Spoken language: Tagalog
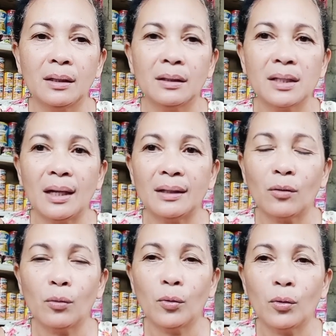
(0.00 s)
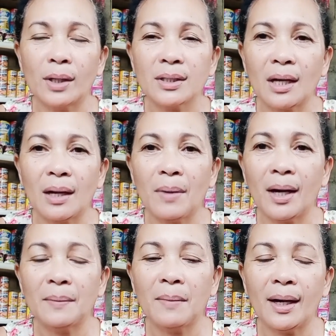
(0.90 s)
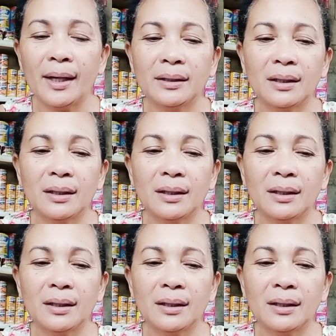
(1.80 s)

sila nang kumukuha sa bahay-bahay